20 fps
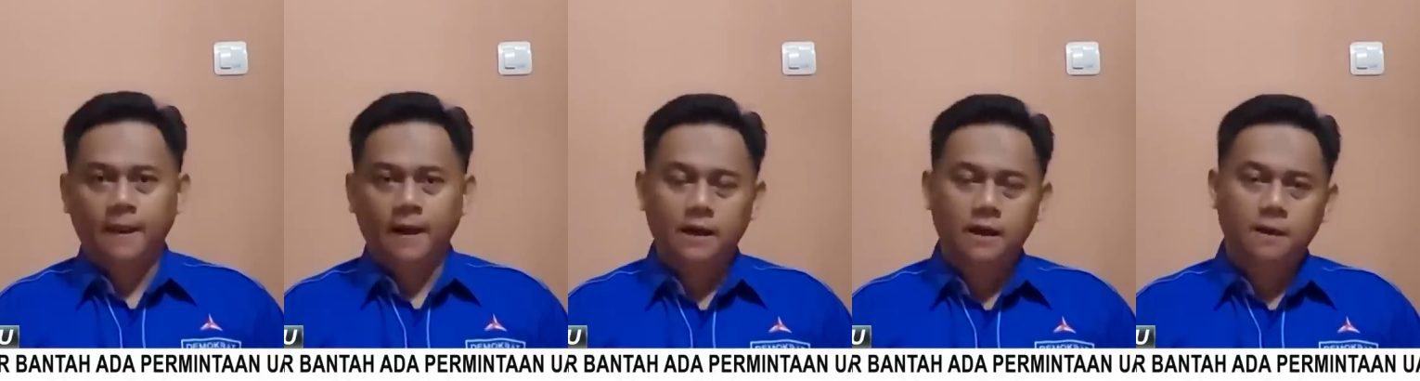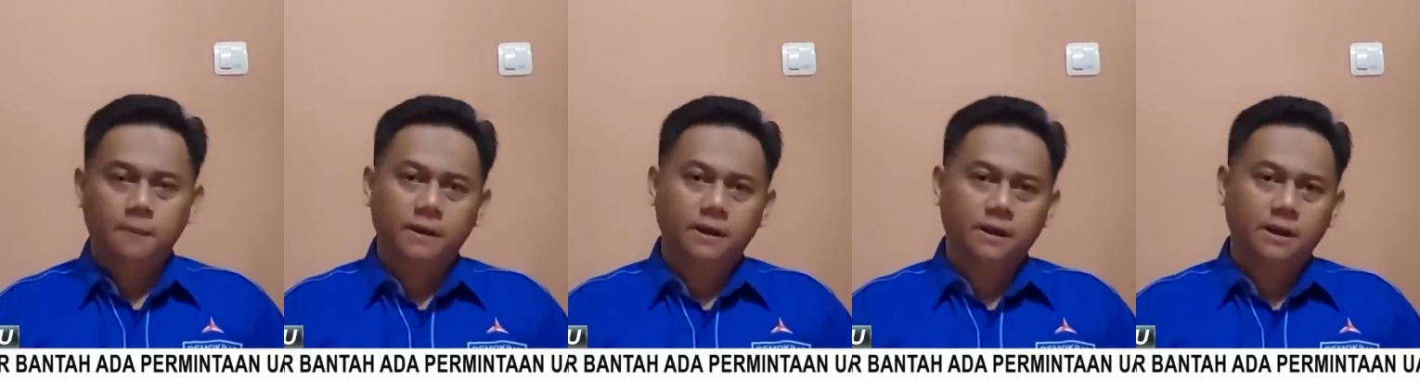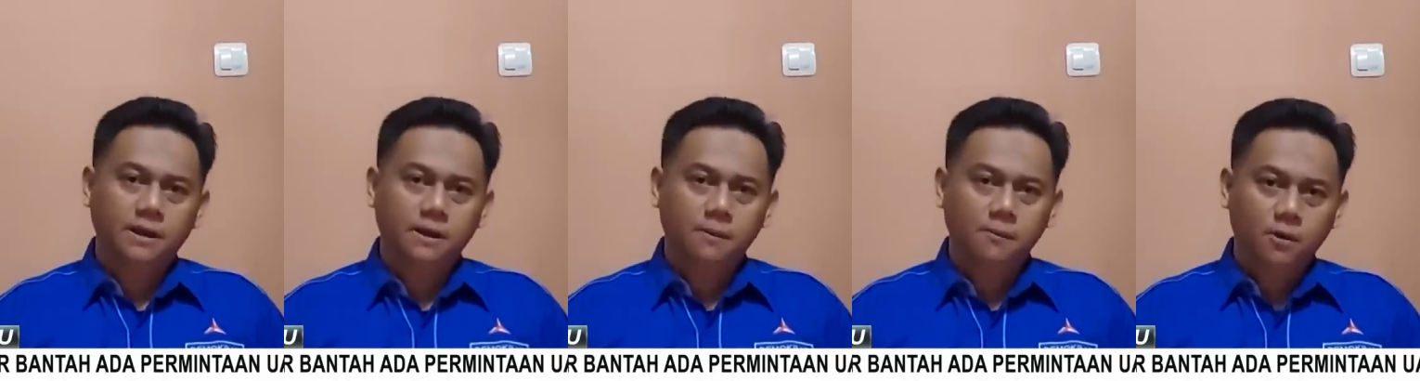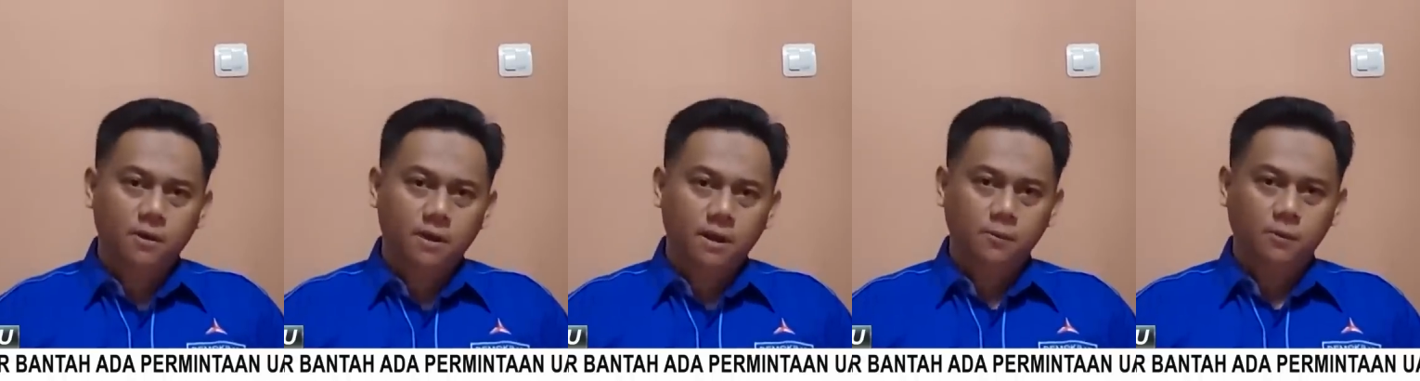Karena Partai
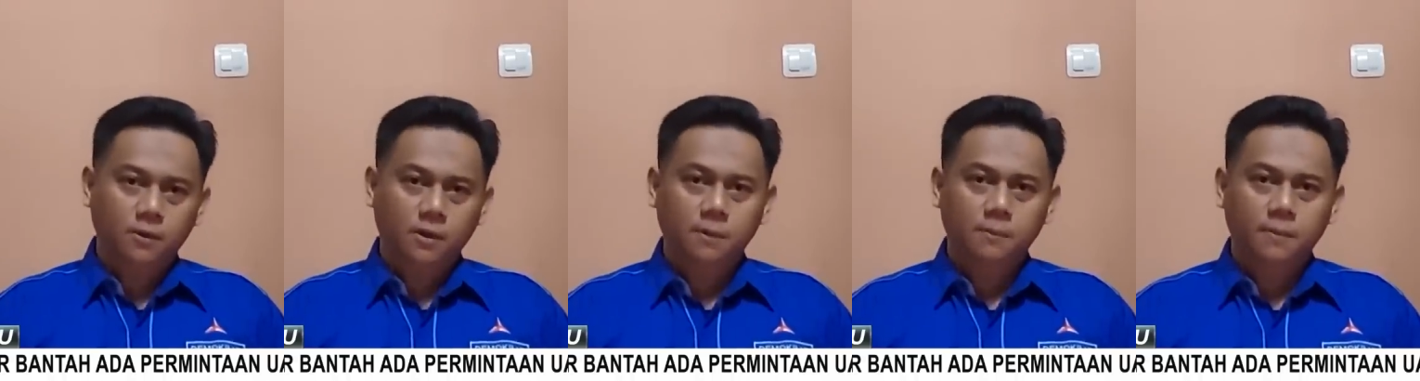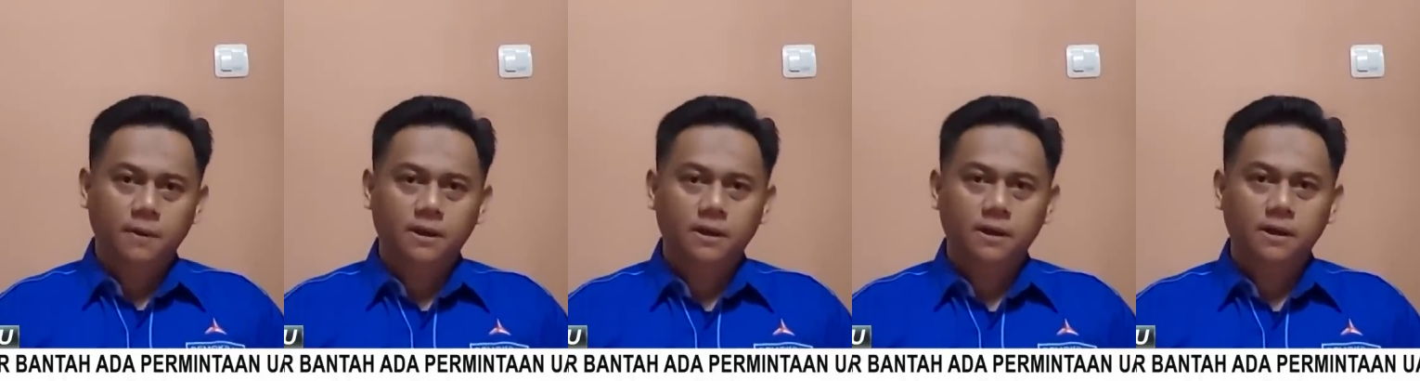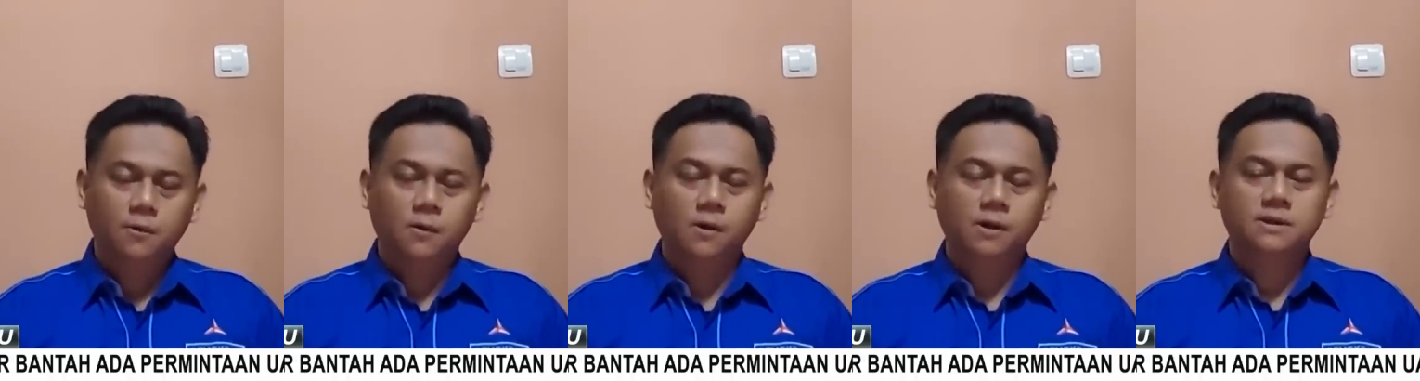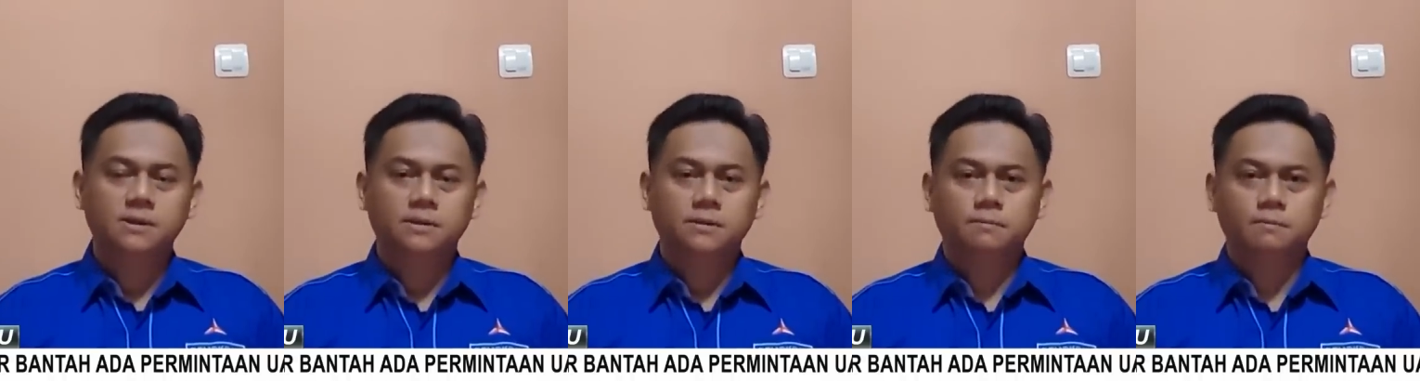Demokrat bukan partai
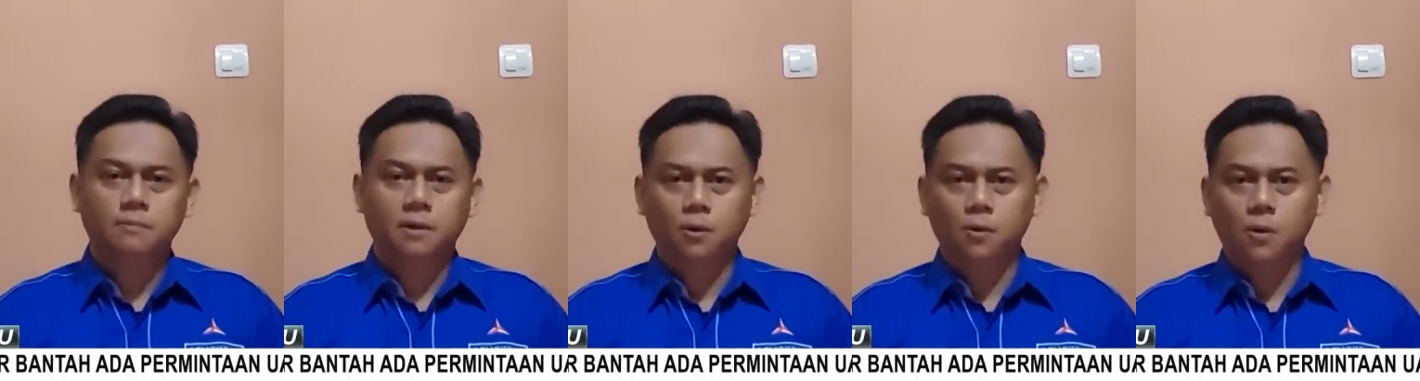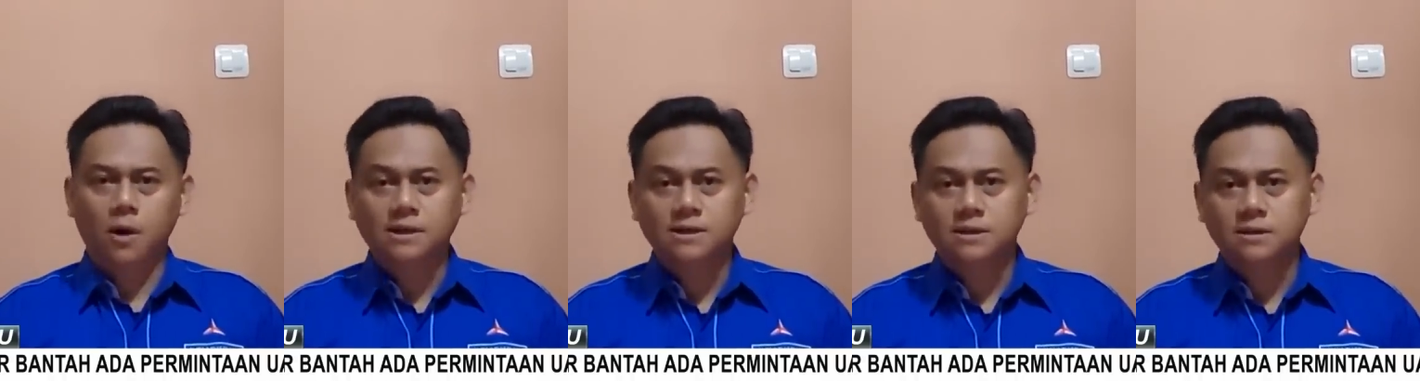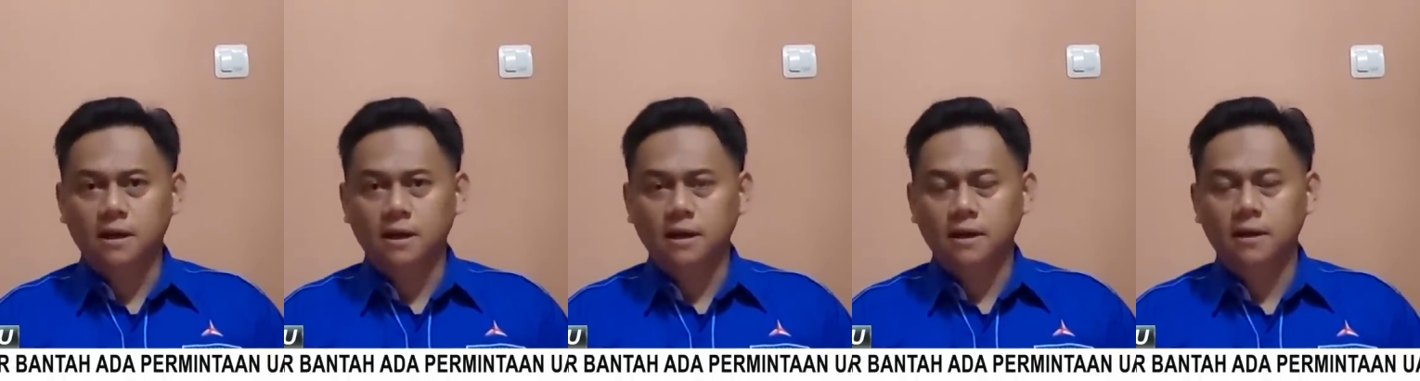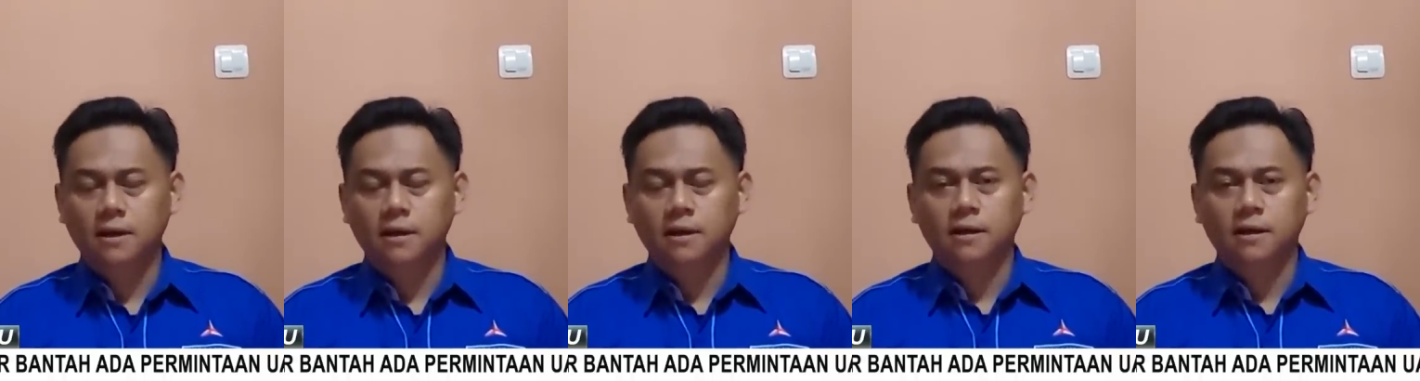kuasa, berkuasa,